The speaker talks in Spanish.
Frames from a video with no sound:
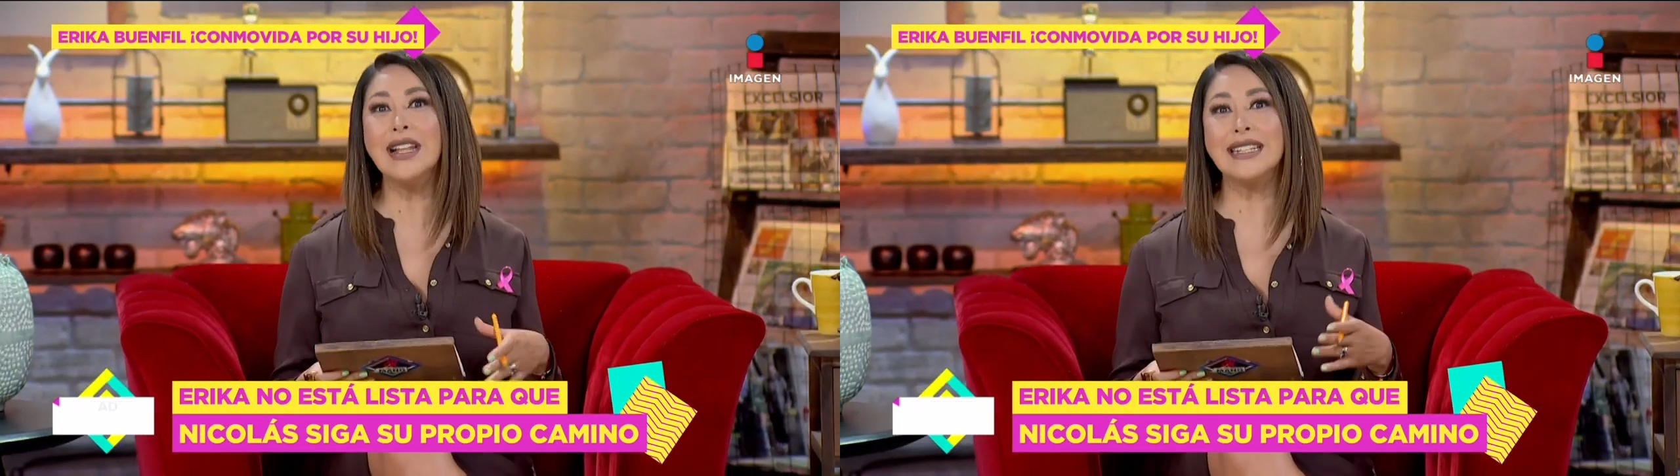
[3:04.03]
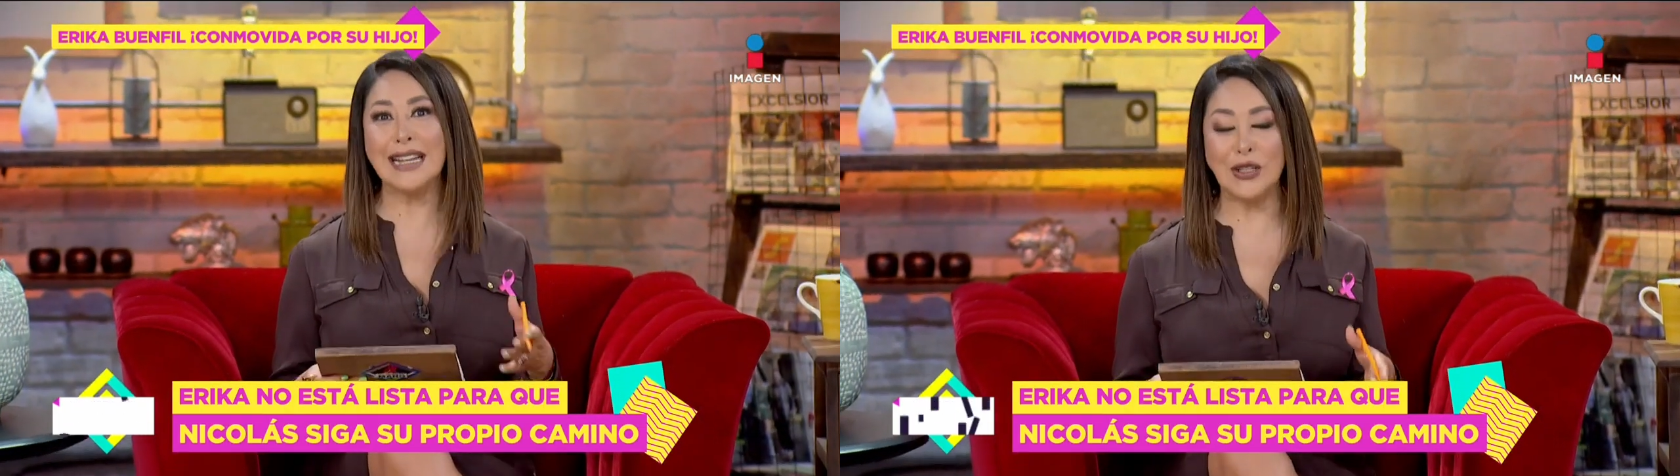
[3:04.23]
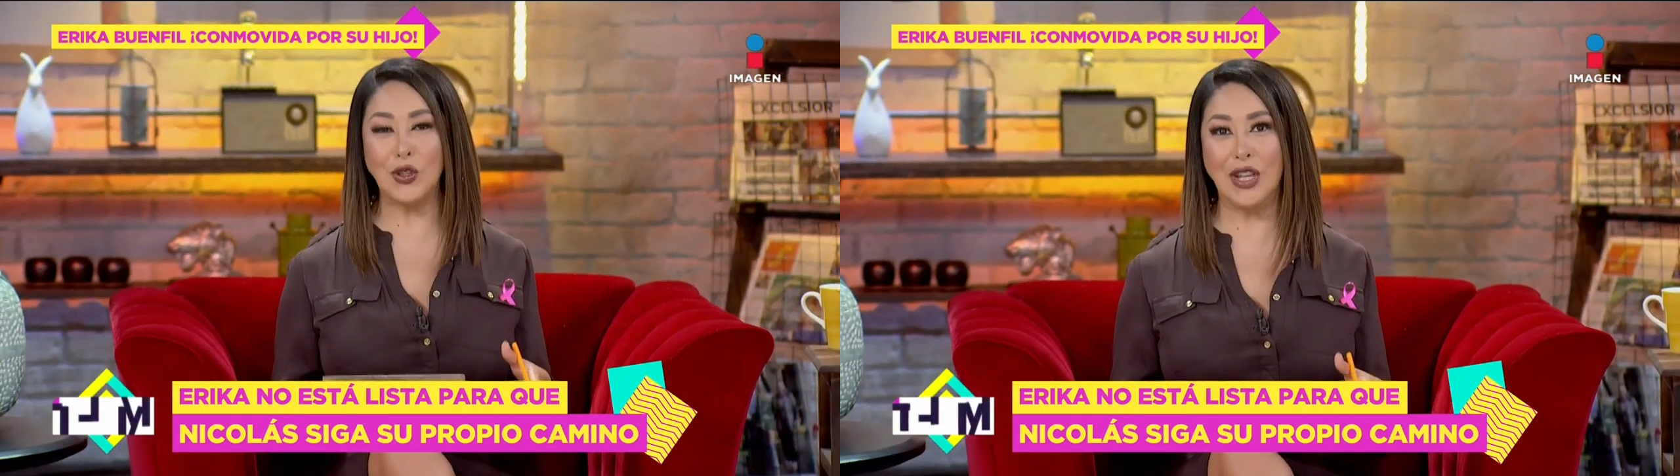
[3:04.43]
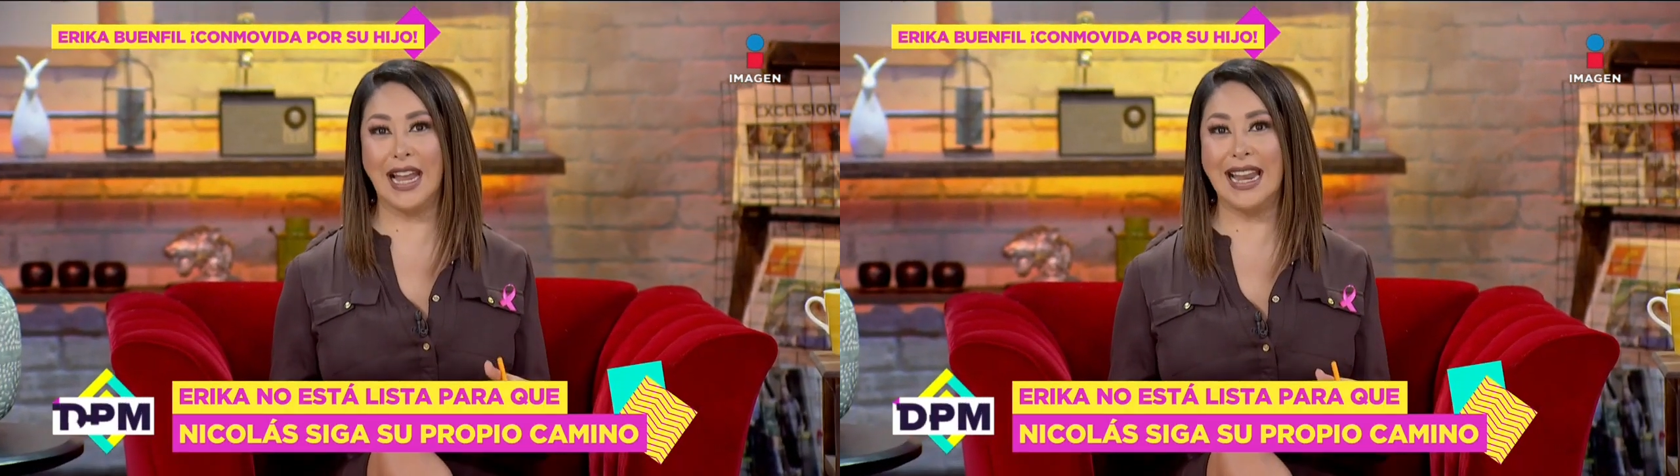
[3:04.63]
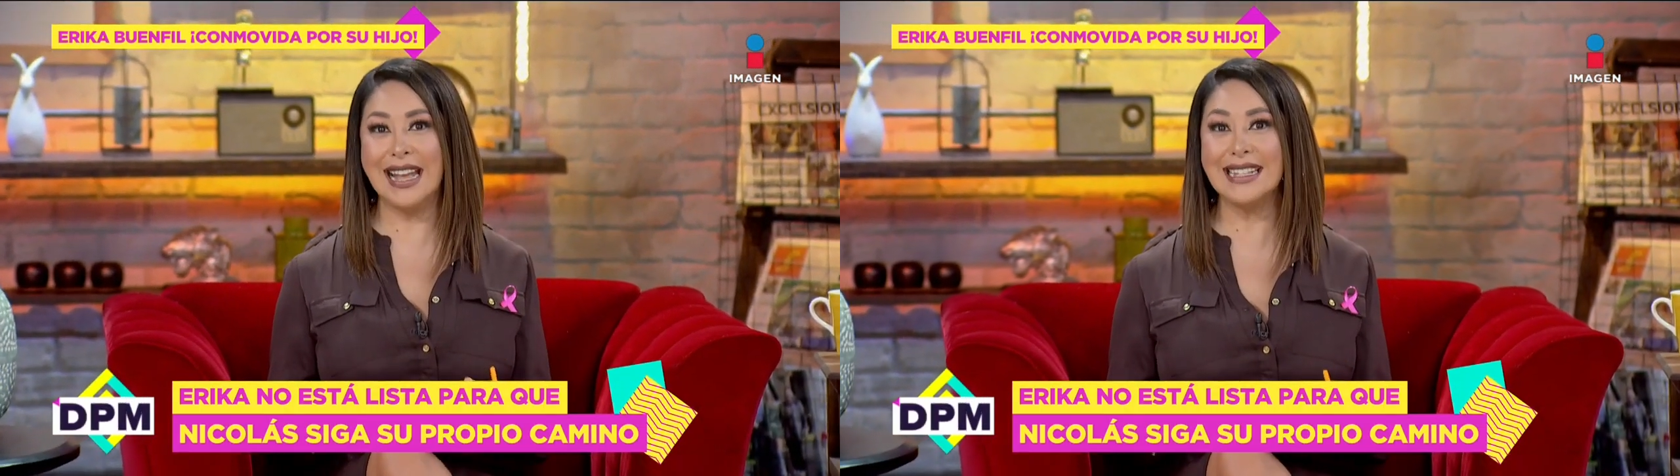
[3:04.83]
las redes
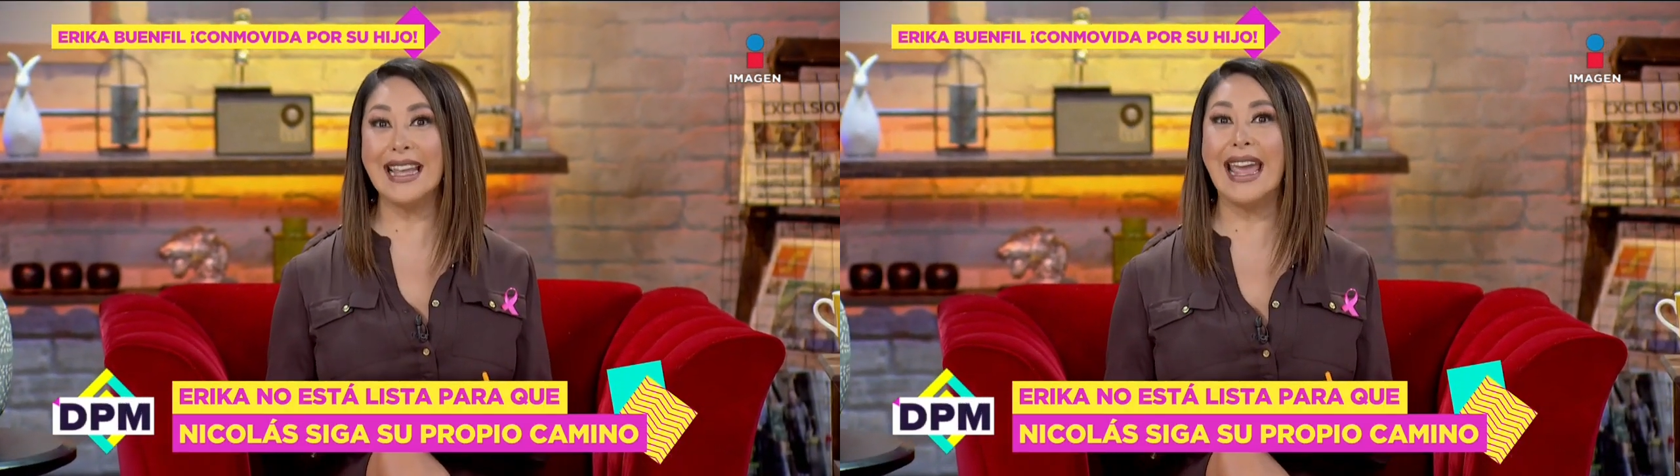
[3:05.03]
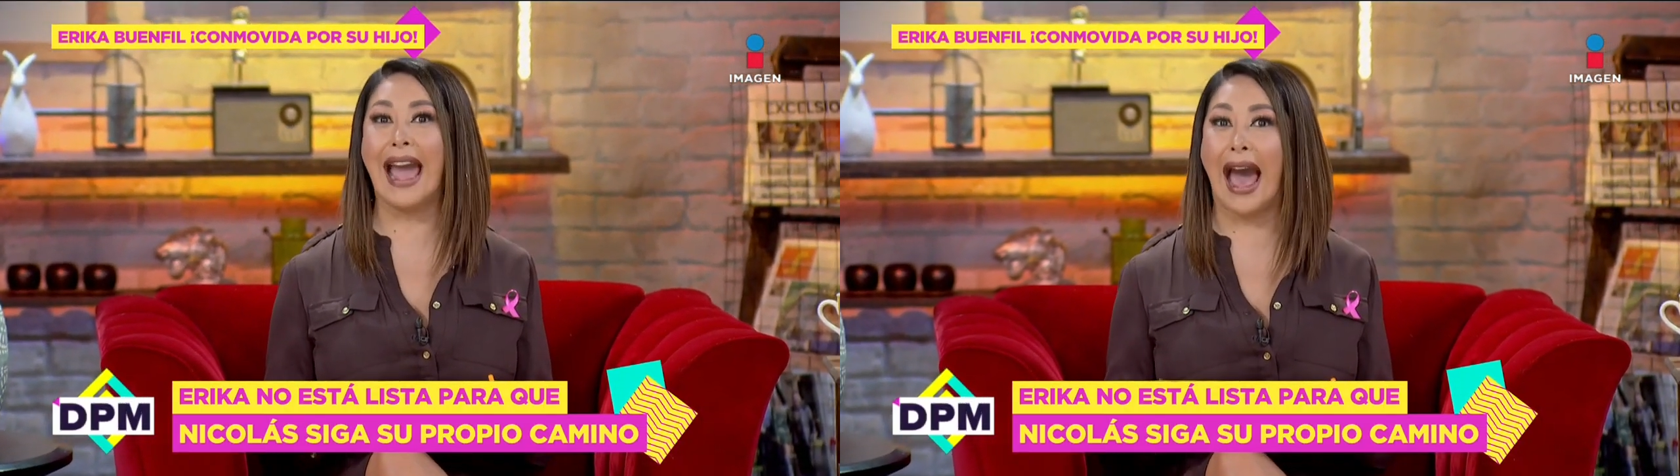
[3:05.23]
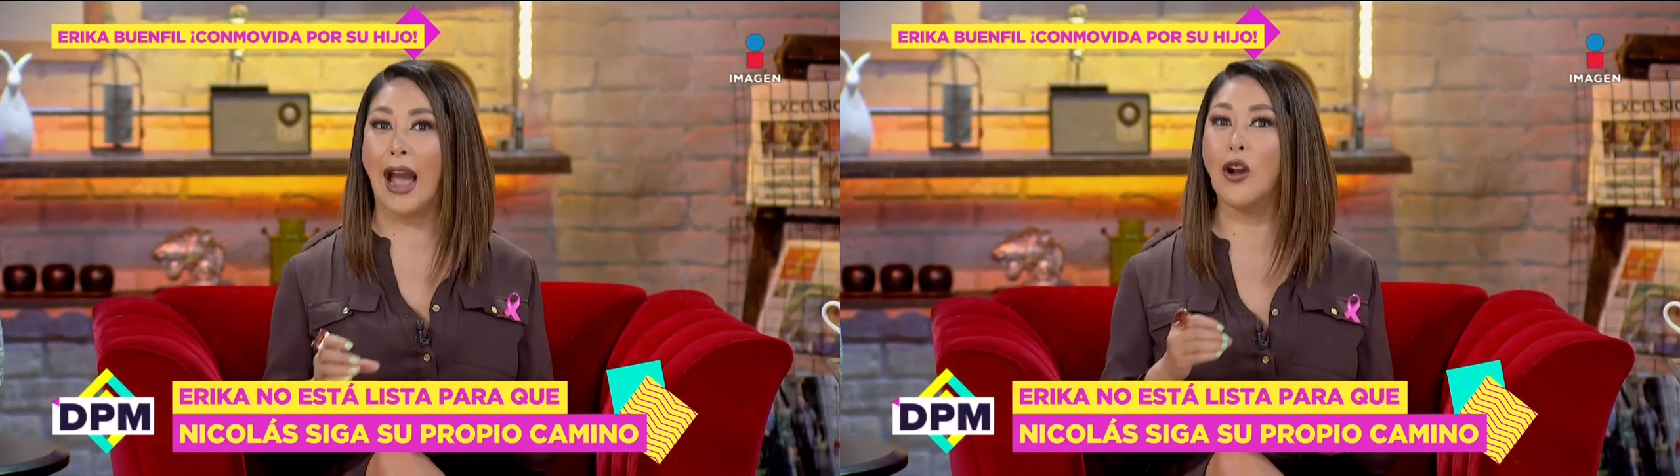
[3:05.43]
sociales, ah,